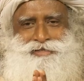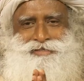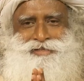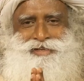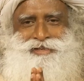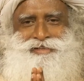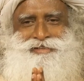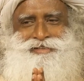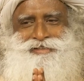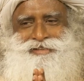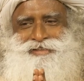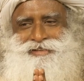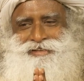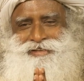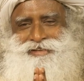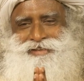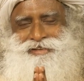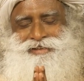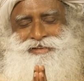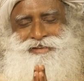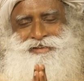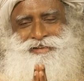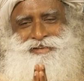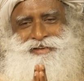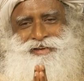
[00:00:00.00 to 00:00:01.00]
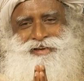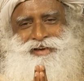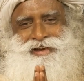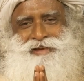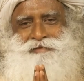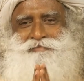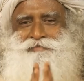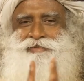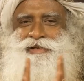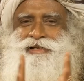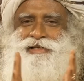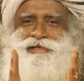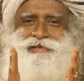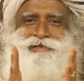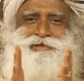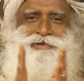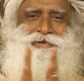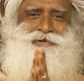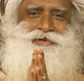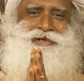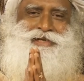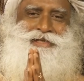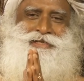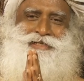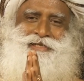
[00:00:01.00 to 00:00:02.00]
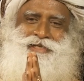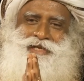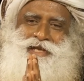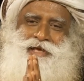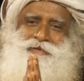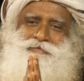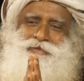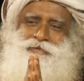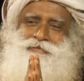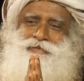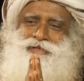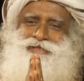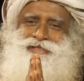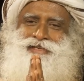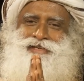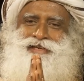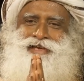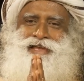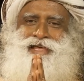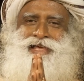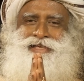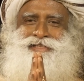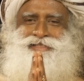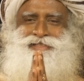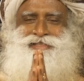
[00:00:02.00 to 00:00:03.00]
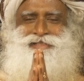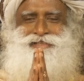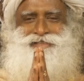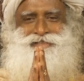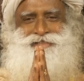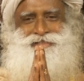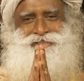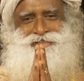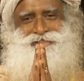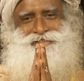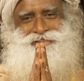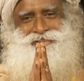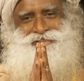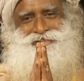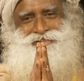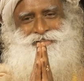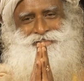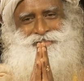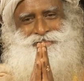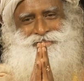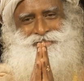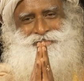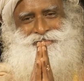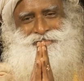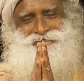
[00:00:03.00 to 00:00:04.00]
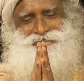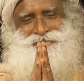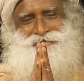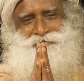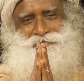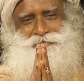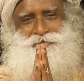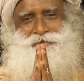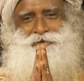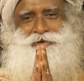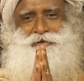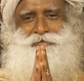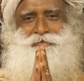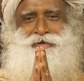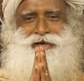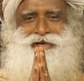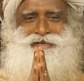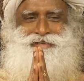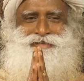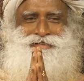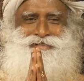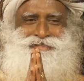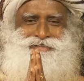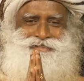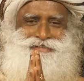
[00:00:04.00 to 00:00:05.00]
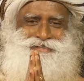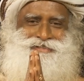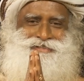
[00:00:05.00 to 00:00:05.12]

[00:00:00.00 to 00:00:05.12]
সেটাই বলছি আর প্লিজ ওনাকে বর্ণনা করবেন না একটি জঘন্য প্রাণী হিসাবে বেচারা লোকটি